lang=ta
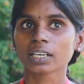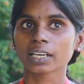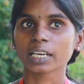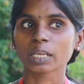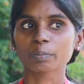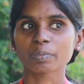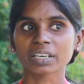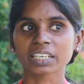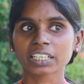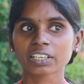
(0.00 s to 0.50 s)

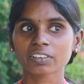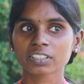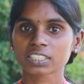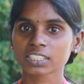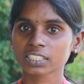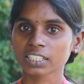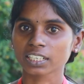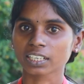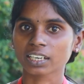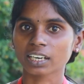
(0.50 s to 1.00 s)
என்னை படிக்க
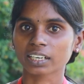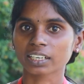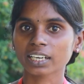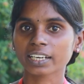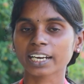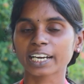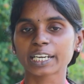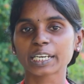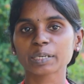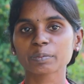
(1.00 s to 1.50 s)
வச்சுட்டு இருக்காங்க
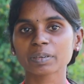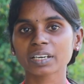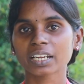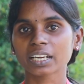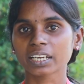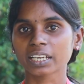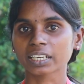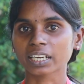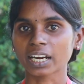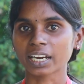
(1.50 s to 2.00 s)
கண்டிப்பாக
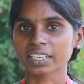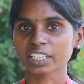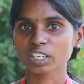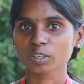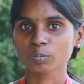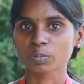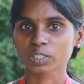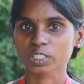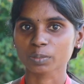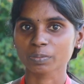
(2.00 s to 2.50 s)
நான் எங்கள்
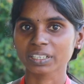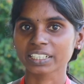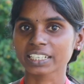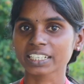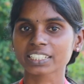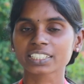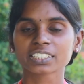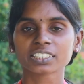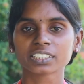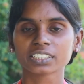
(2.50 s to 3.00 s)
அண்ணனுக்கு பிடிச்ச மாதிரி
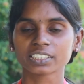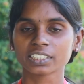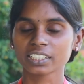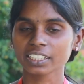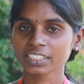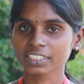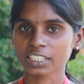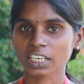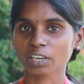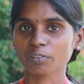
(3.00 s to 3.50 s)
டீஸ்
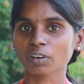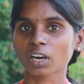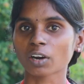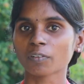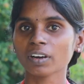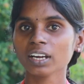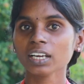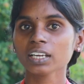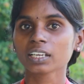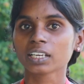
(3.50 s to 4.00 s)
டீச்சராகவும்
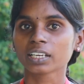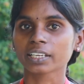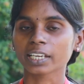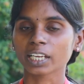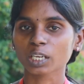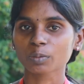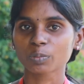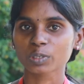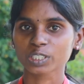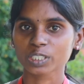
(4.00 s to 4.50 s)
ஆவேன்
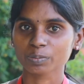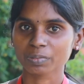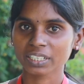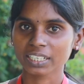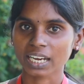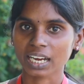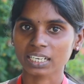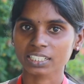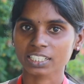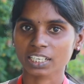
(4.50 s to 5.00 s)
எனக்கு பிடிச்ச
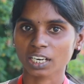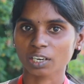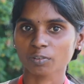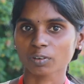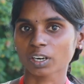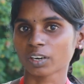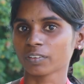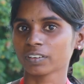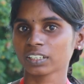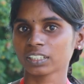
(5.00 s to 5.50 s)
மாதிரி
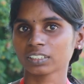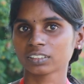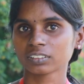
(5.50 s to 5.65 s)
டான்ஸராகவும் ஆவேன்